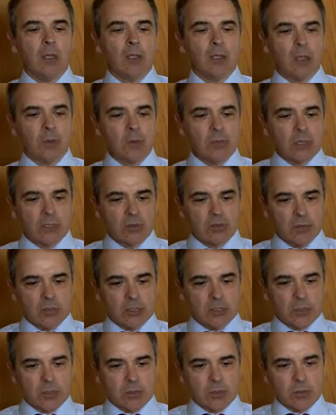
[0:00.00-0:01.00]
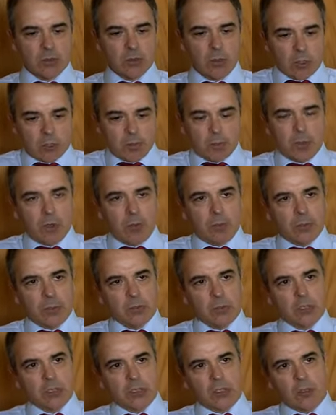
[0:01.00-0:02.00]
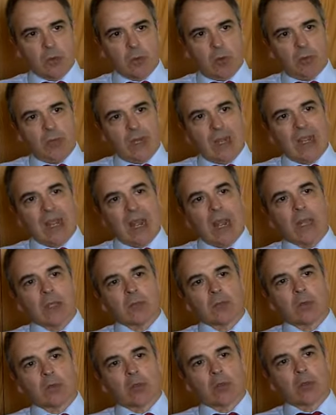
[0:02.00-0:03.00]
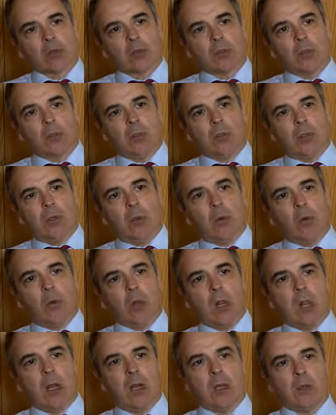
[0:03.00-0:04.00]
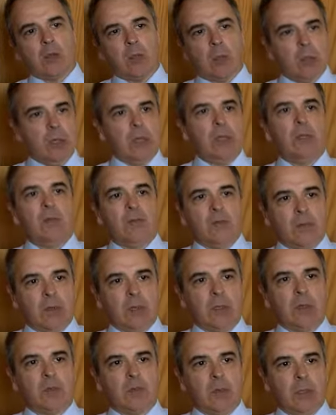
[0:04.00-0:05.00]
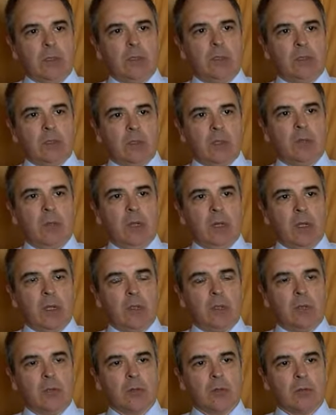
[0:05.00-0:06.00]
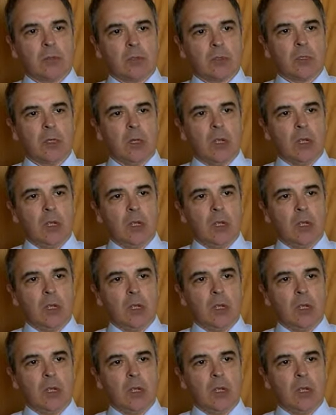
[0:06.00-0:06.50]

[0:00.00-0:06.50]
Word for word: temos às vezes nós próprios sido obrigados a olhar de uma maneira diferente para determinados